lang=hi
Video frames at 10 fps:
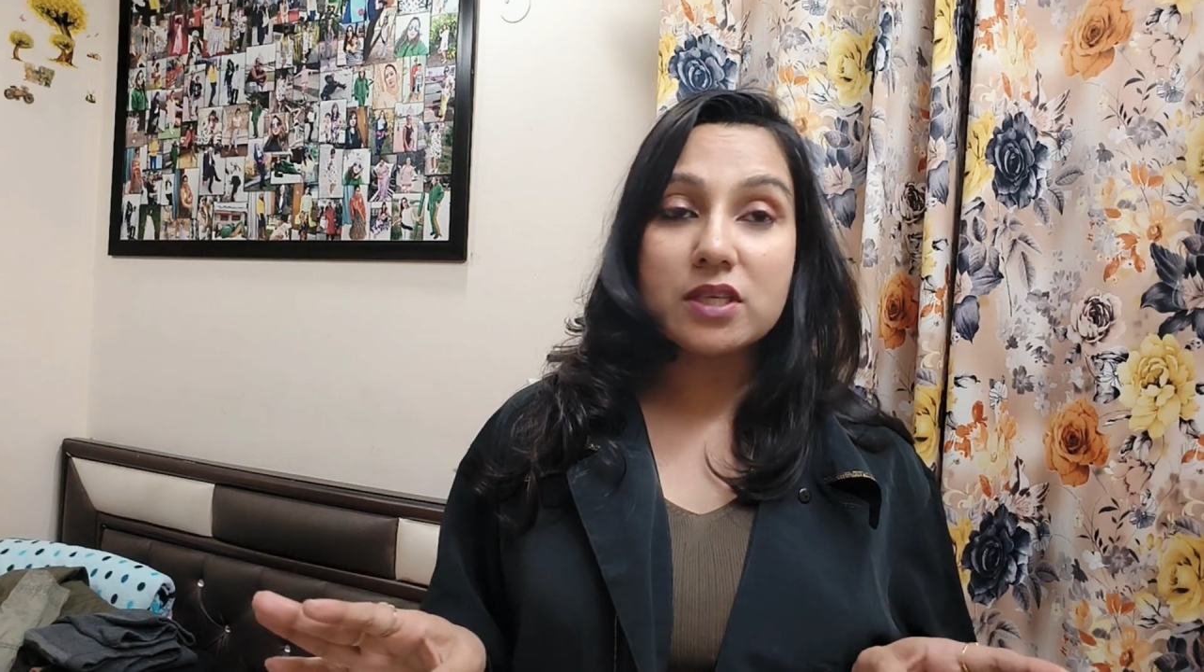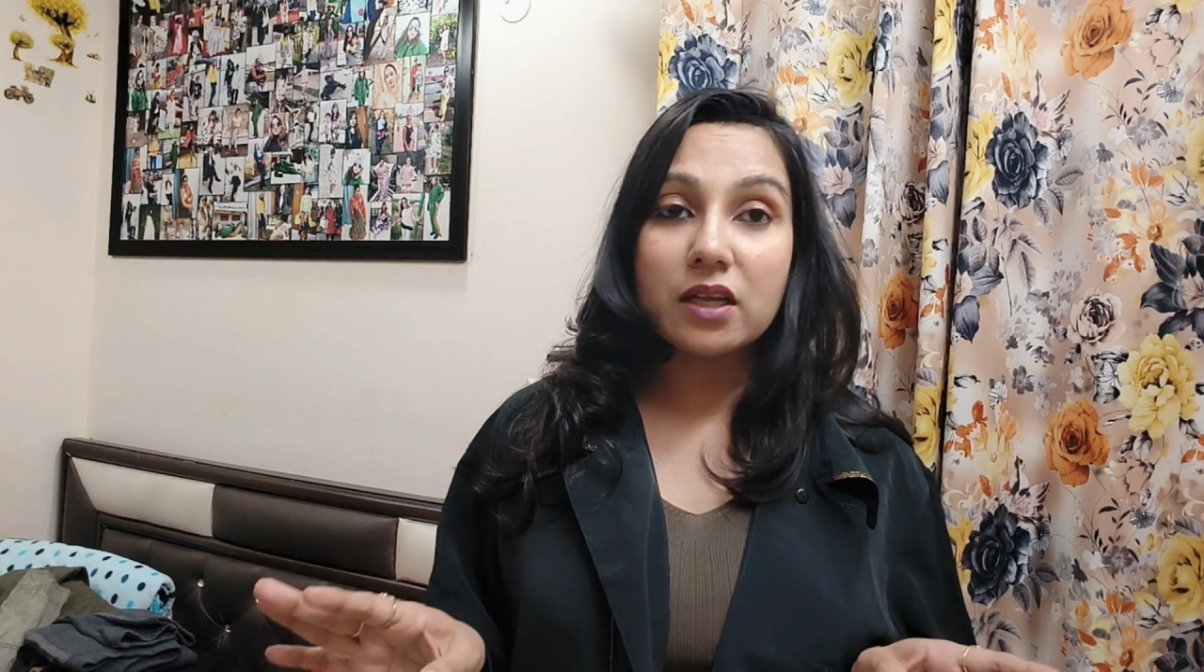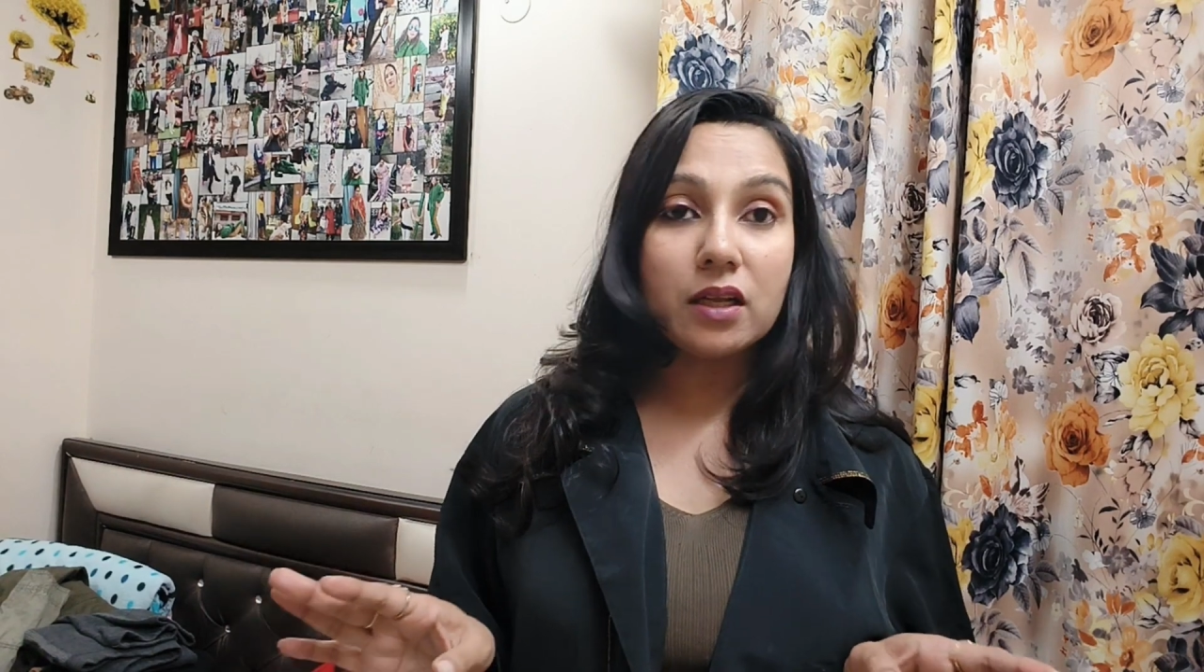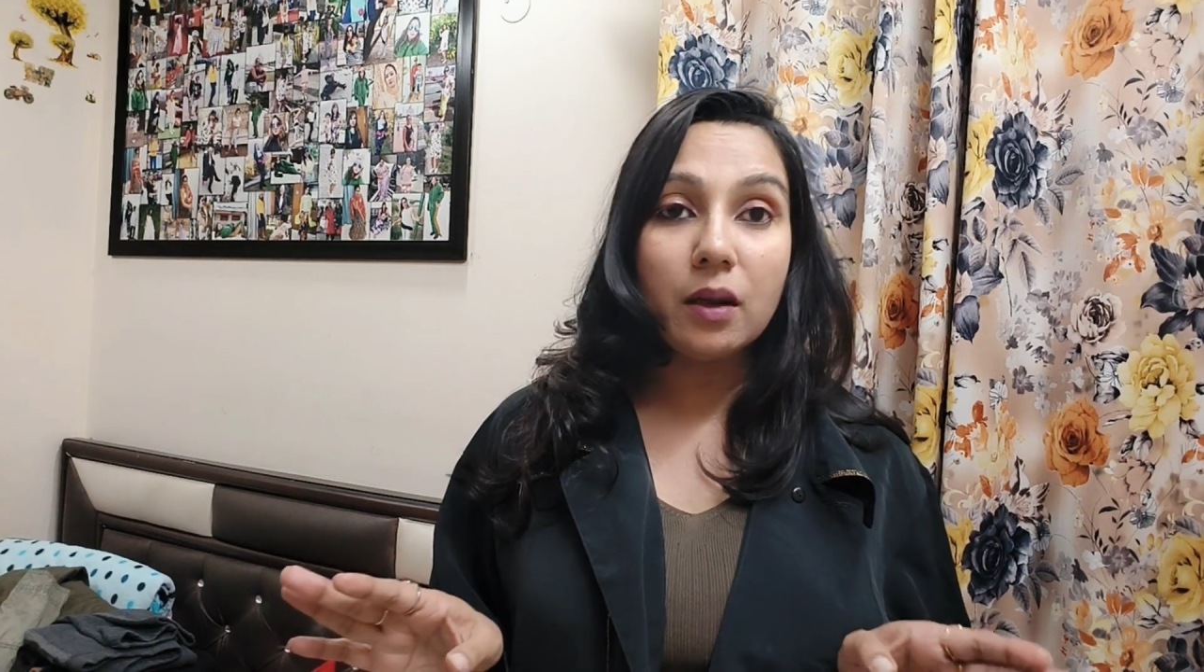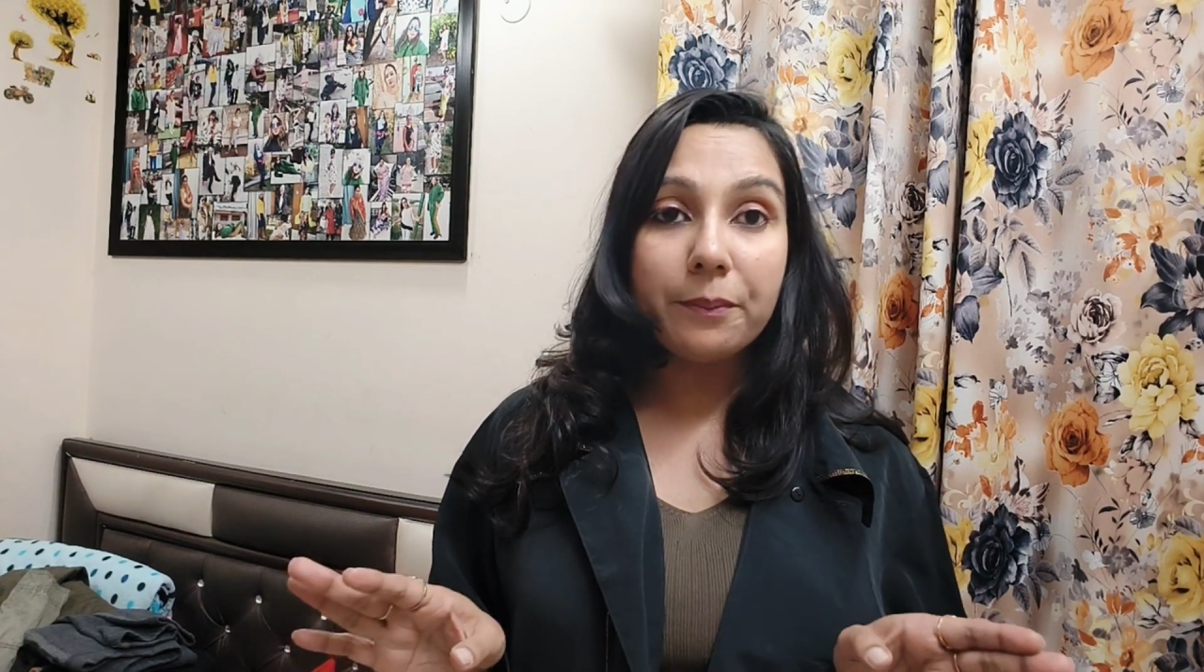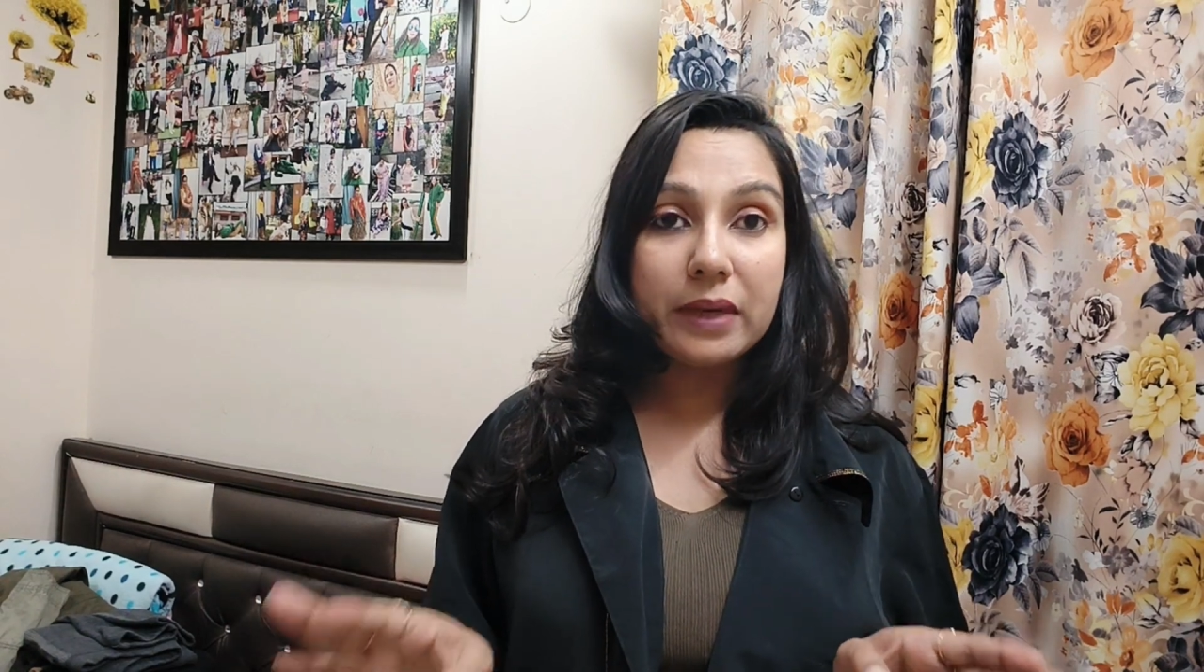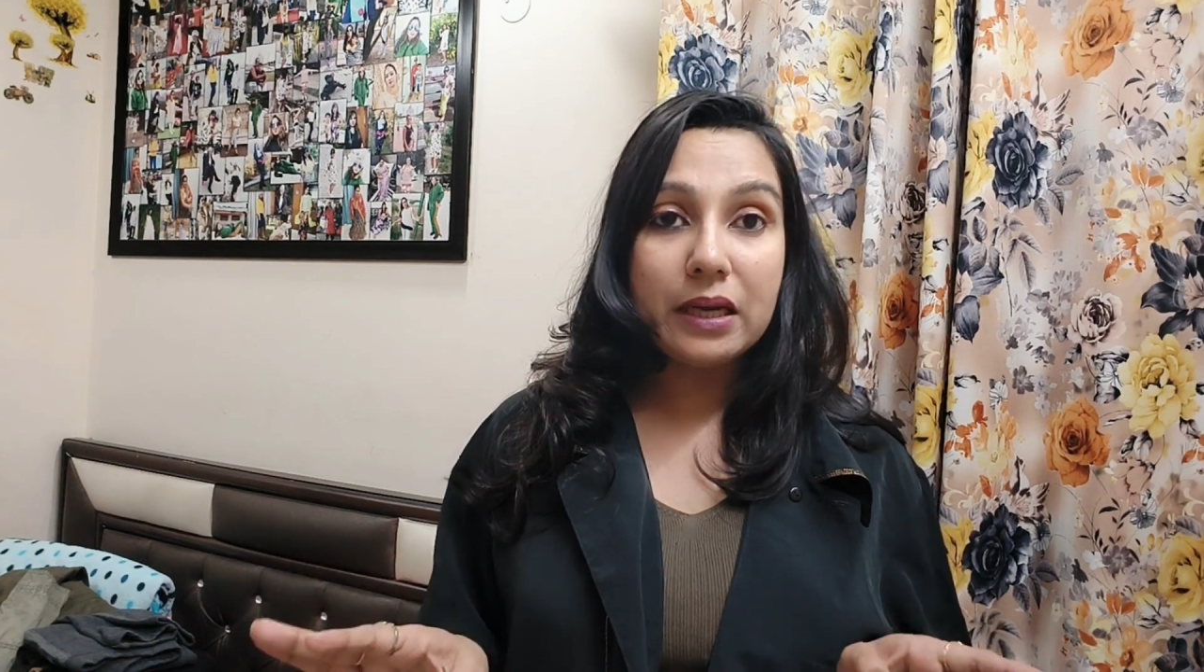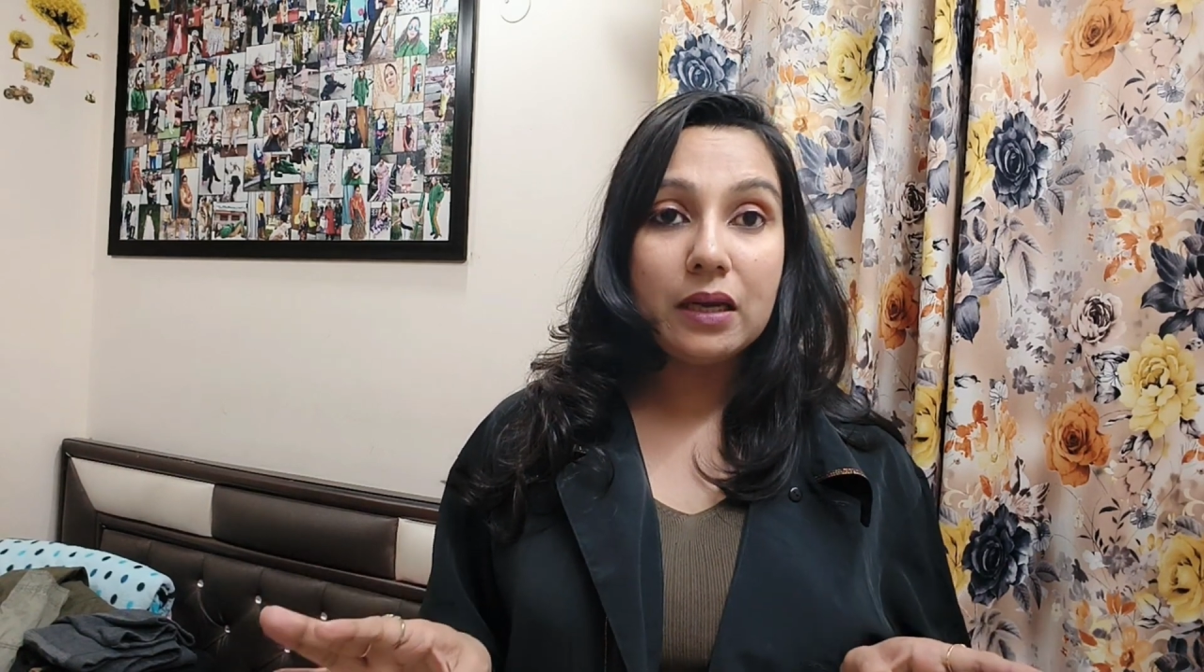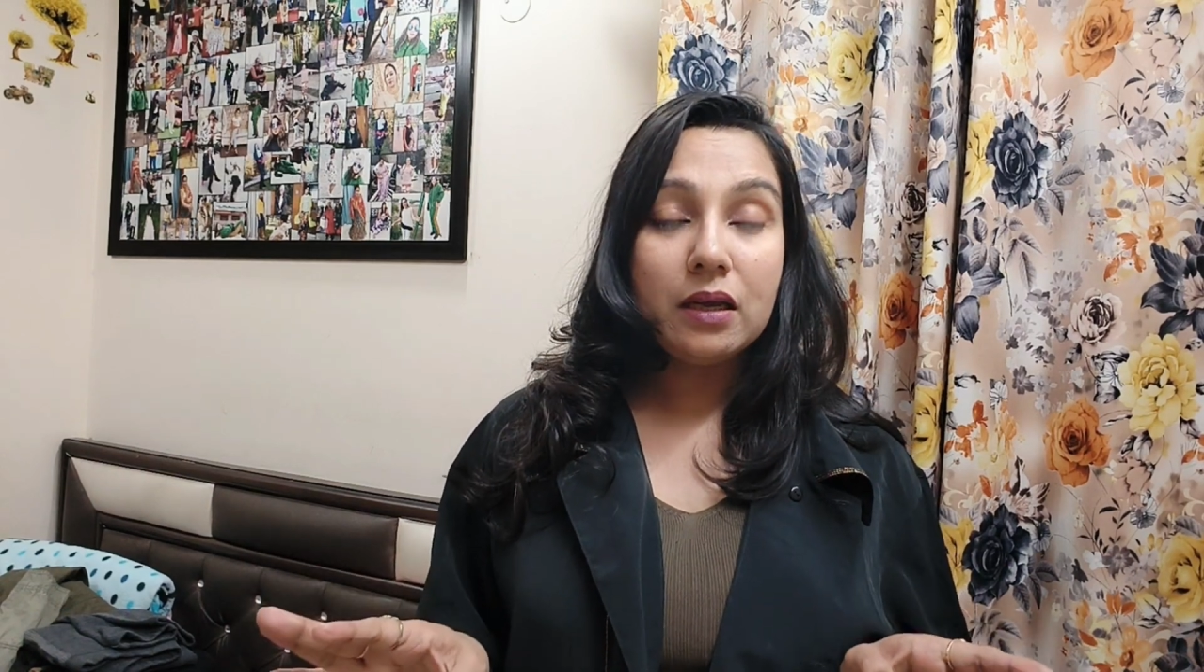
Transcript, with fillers: ज़्यादा लंबी